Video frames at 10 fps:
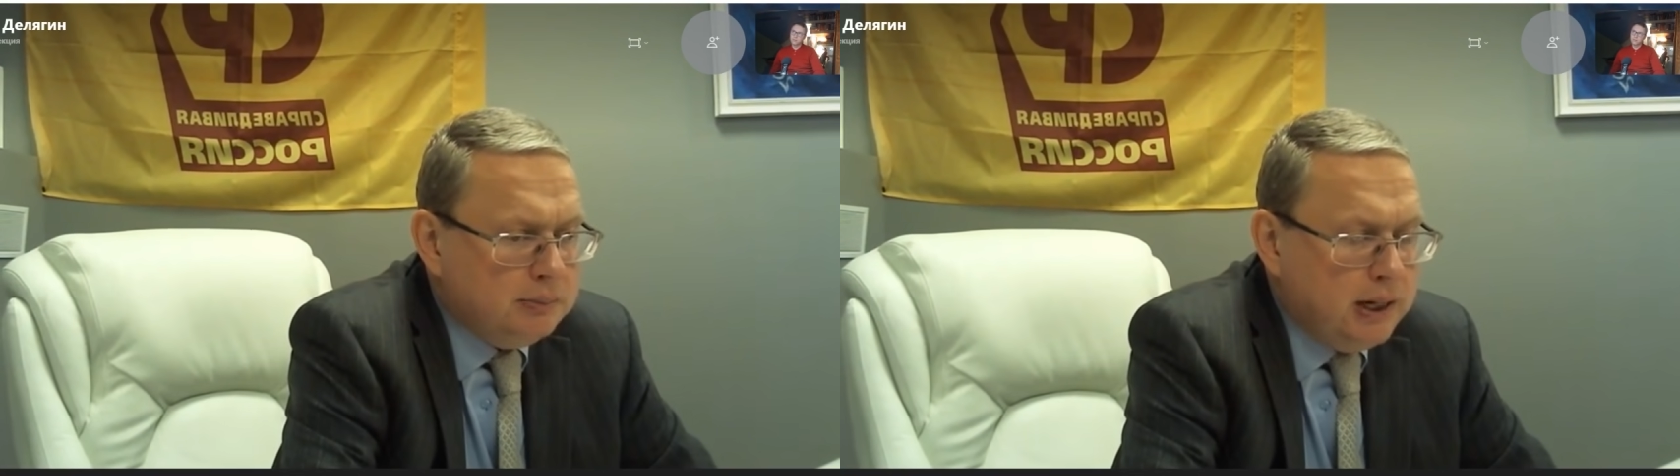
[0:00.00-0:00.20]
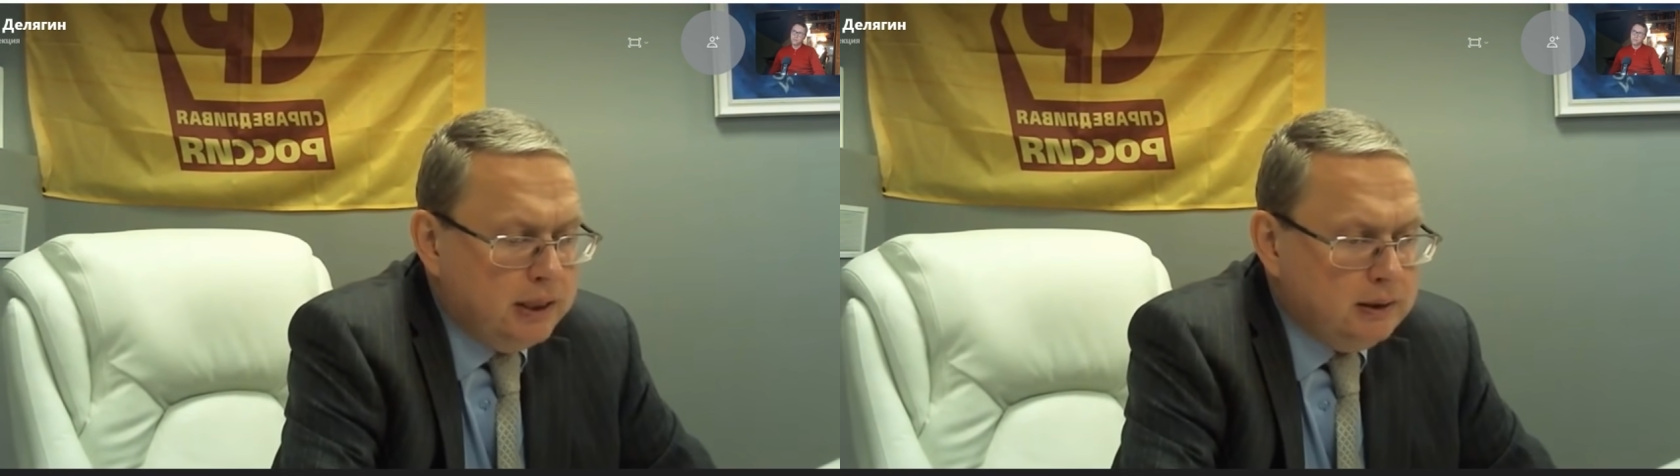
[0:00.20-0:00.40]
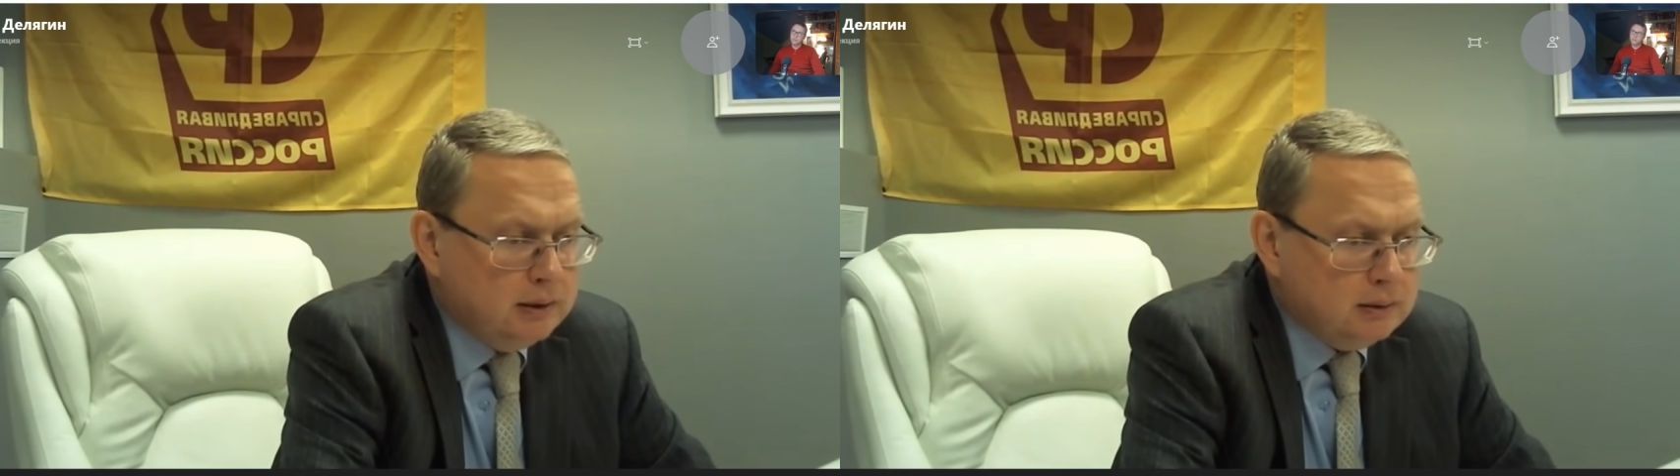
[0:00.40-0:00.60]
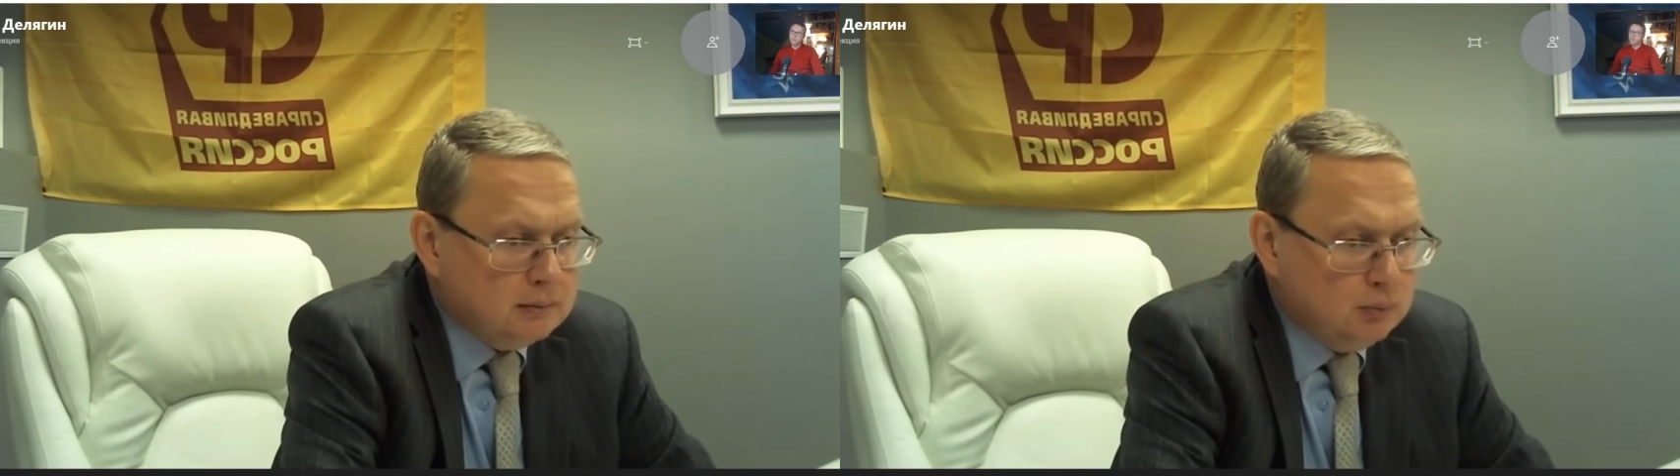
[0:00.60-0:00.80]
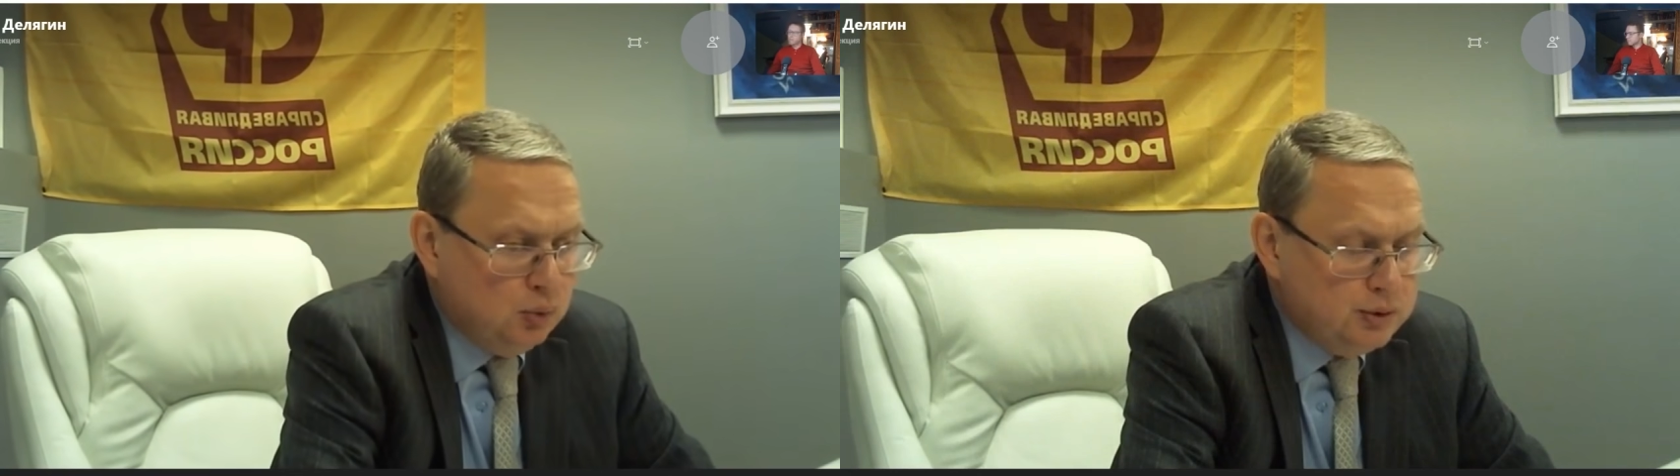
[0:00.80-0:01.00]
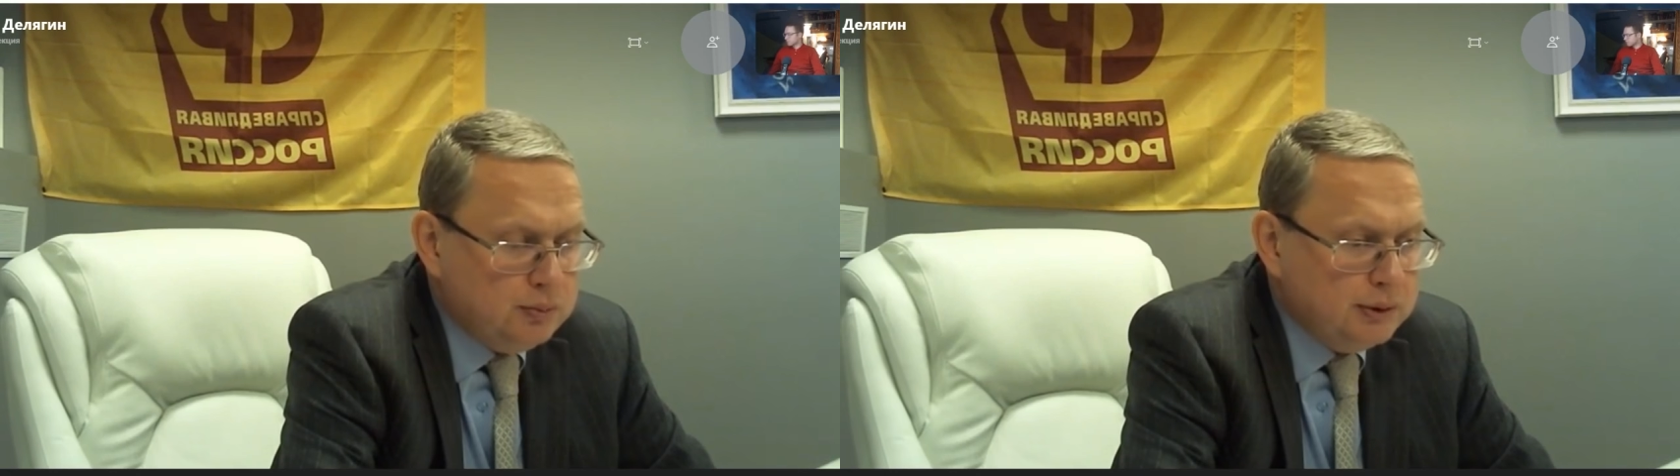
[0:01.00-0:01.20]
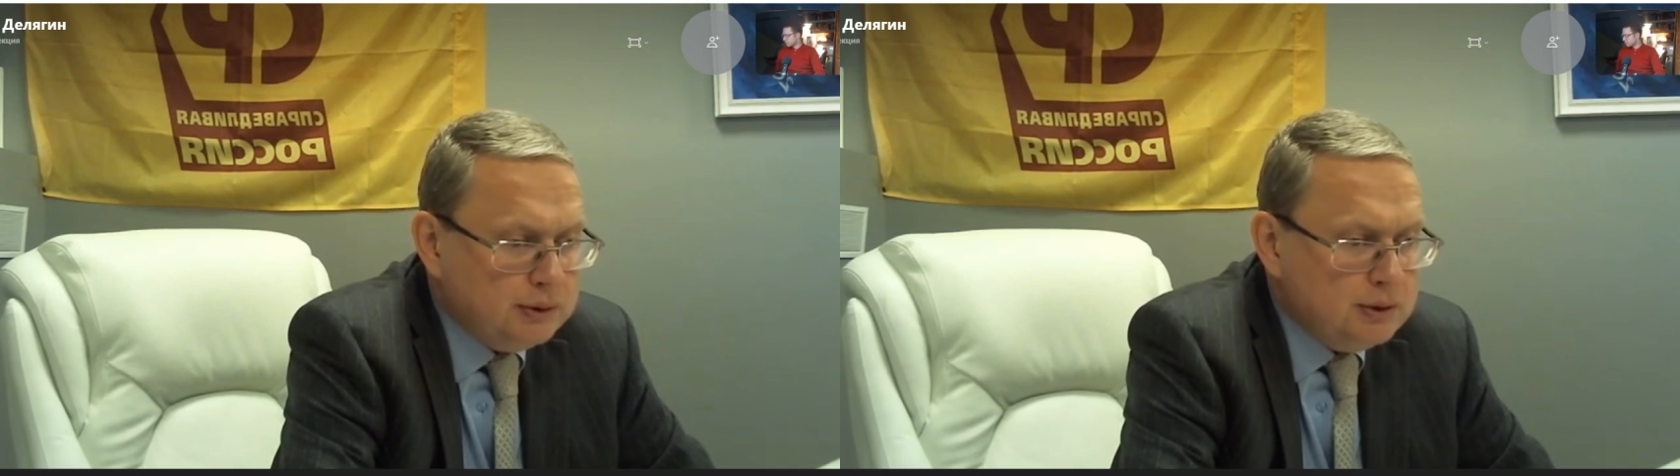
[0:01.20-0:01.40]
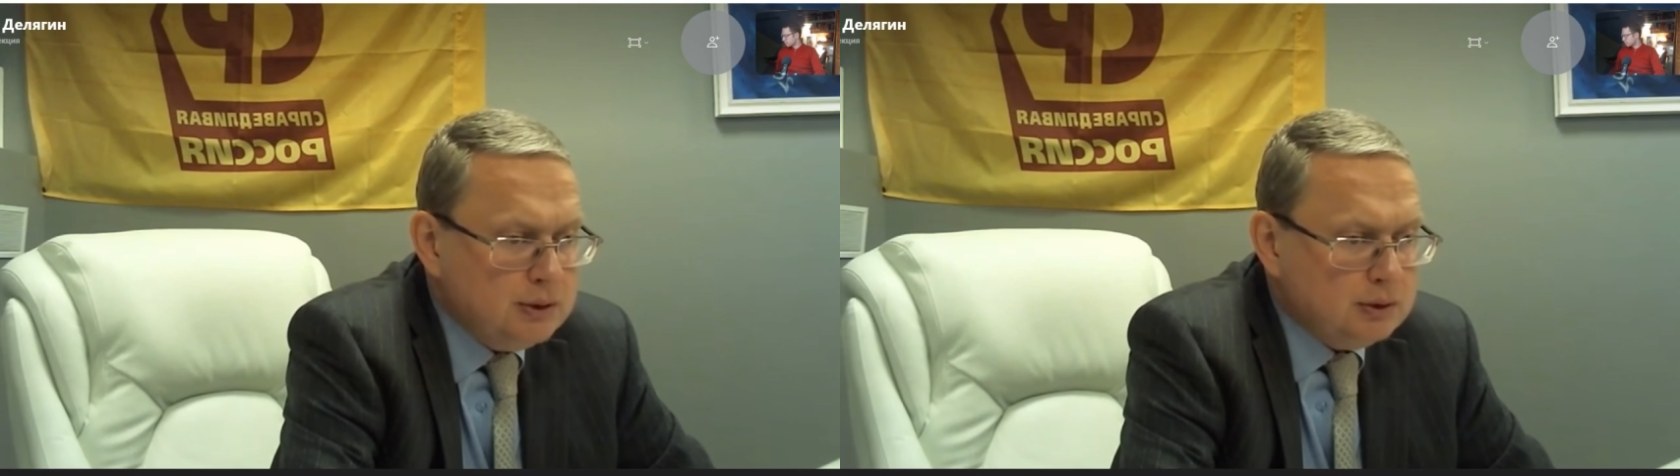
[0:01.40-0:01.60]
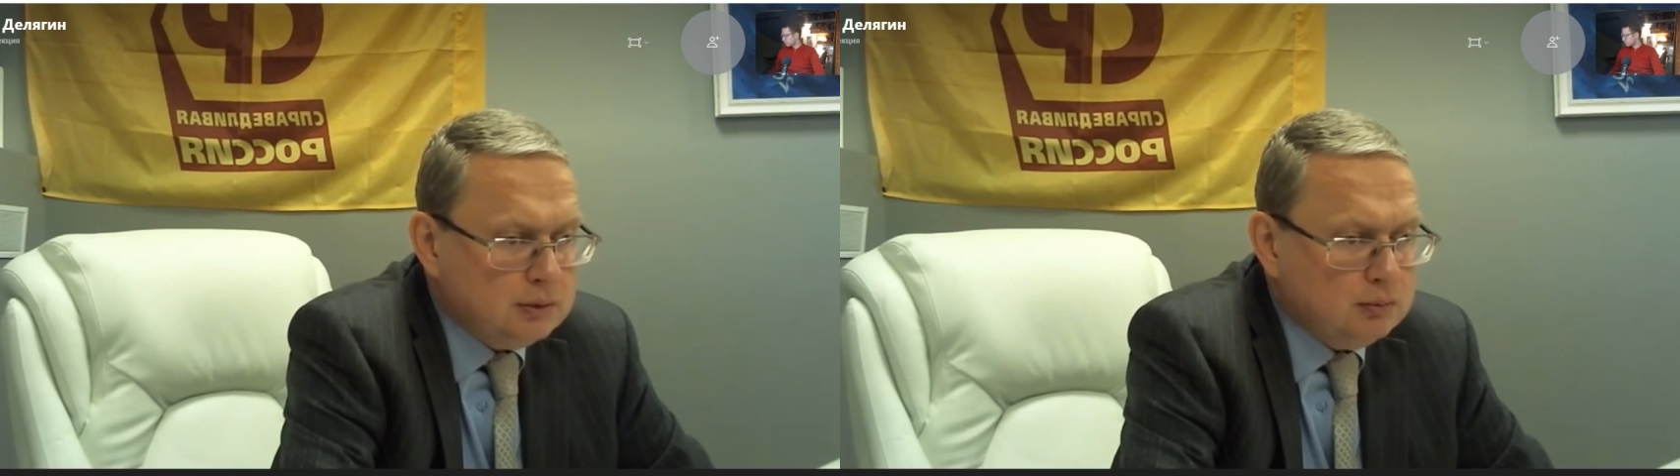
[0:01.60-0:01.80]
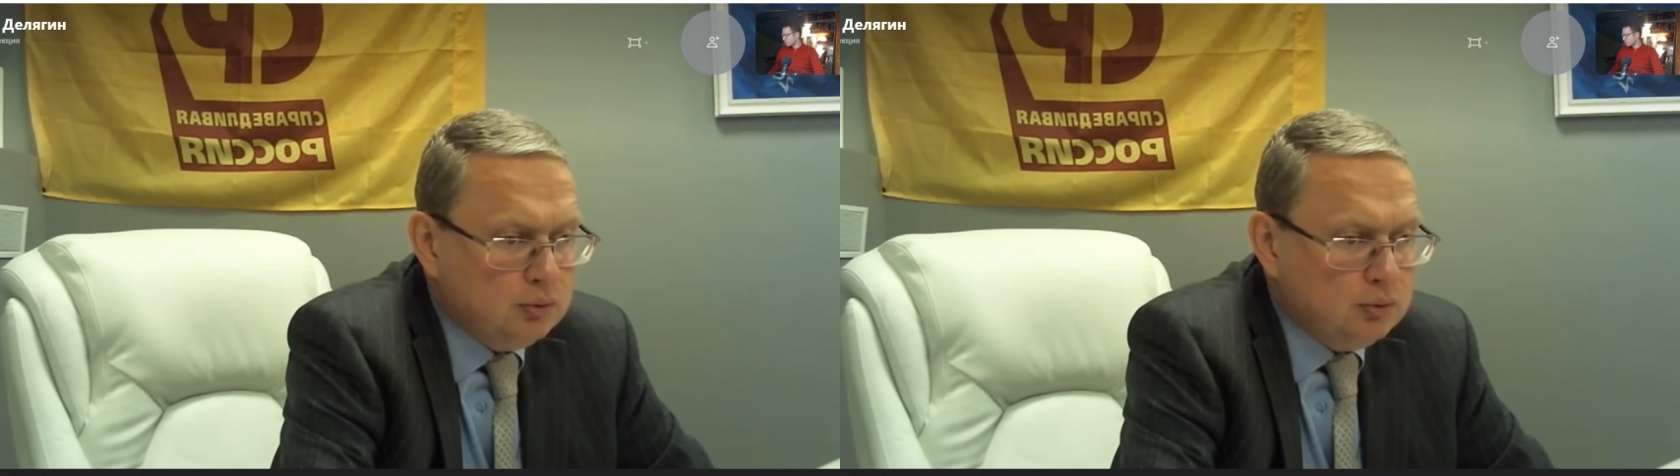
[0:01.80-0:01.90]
Байден будет президентом,